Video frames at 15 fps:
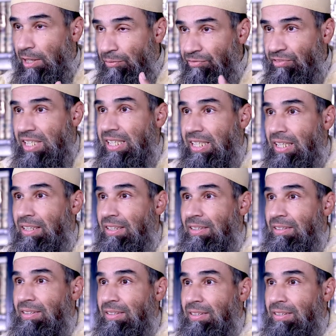كفيك
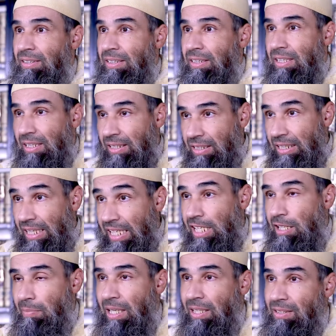
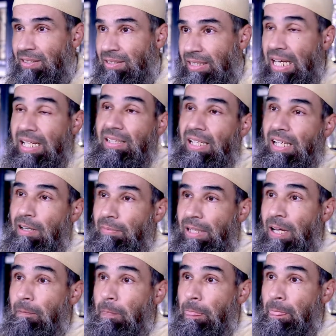كليهما لأن
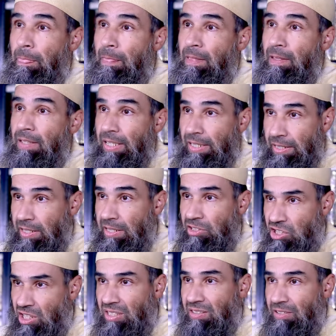الأمر يعني
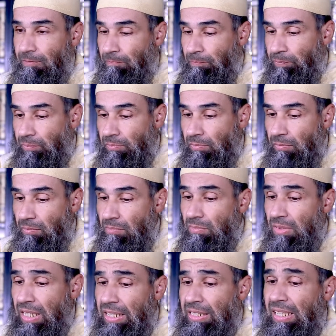جد
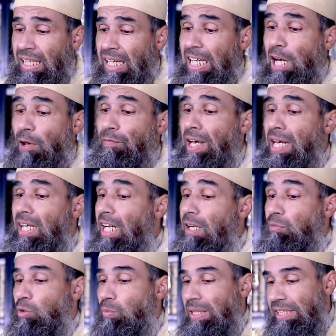إذا قال
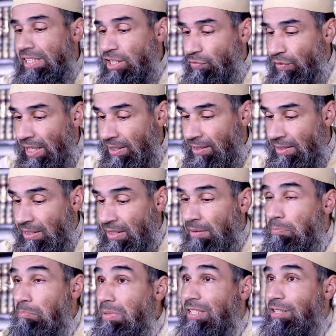فحرام بالاتفاق
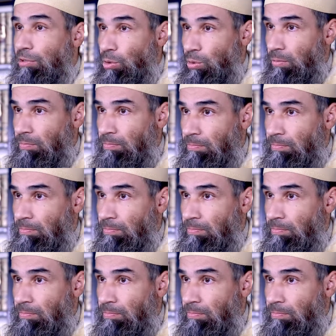مثل